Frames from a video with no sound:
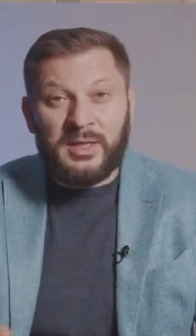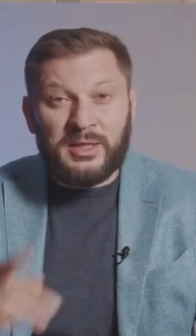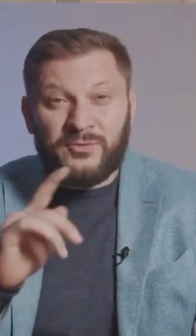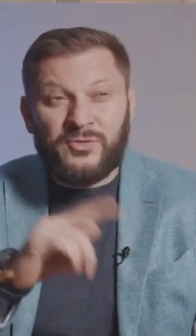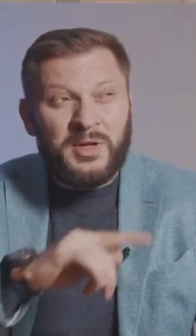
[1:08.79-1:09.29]
И
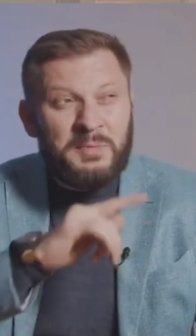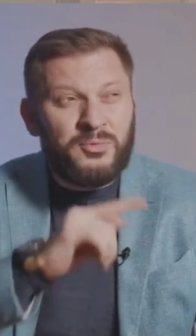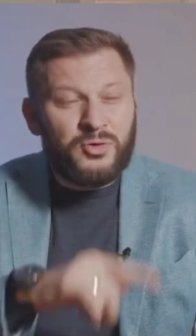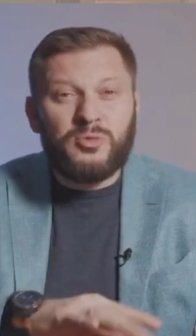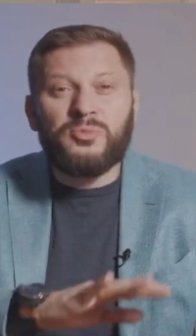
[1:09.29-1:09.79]
она все время
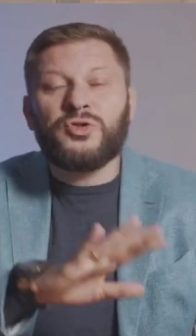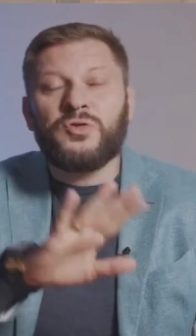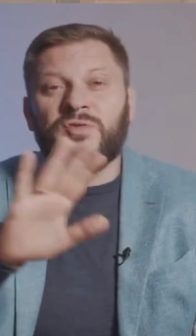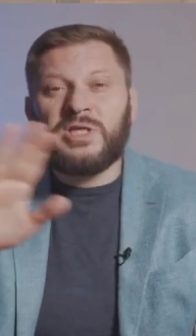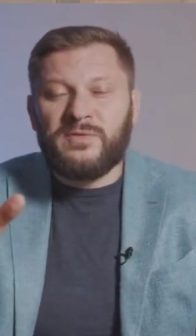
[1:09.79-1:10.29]
будет думать,
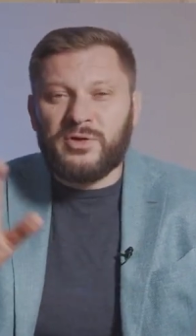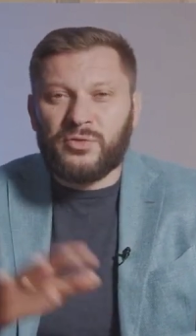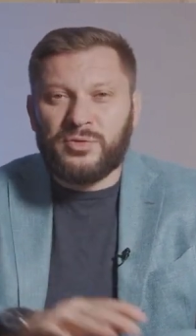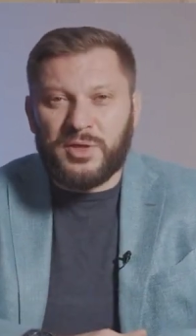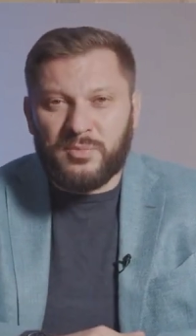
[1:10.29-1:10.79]
что все
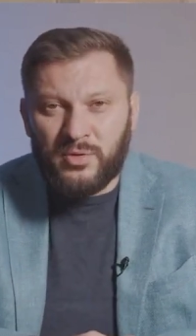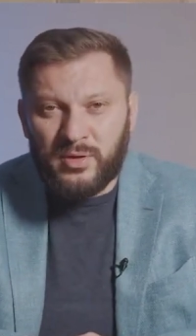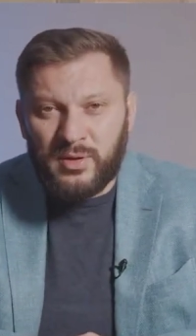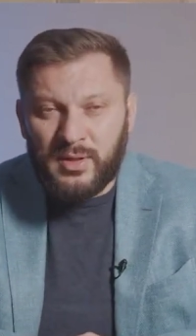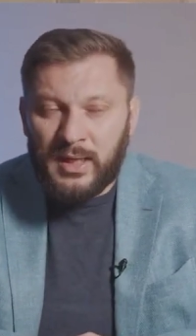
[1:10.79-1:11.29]
вокруг
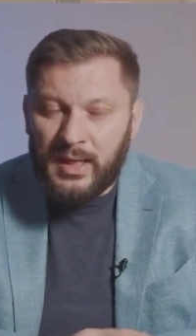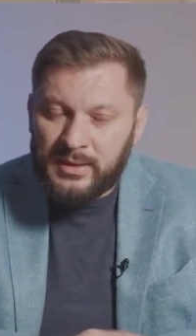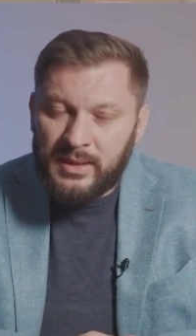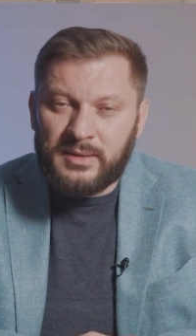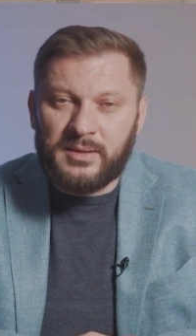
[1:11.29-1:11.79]
дерьмо, а
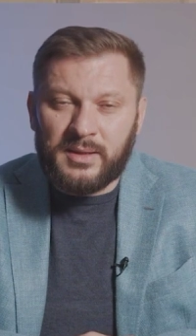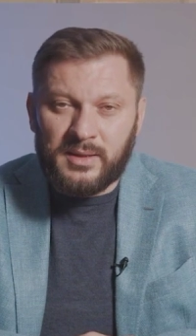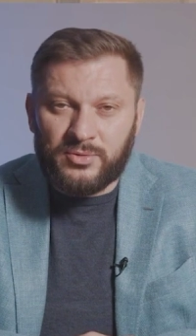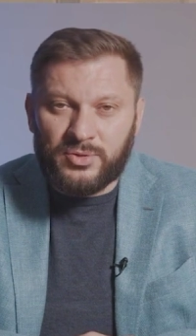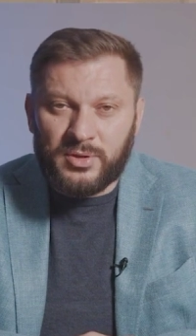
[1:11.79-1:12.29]
она одна
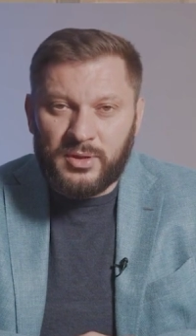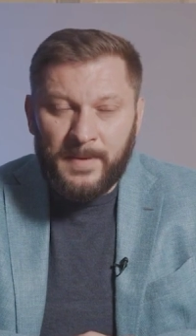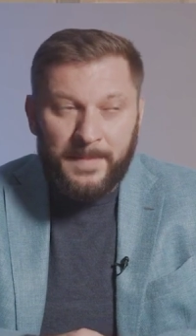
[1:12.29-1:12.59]
хорошая.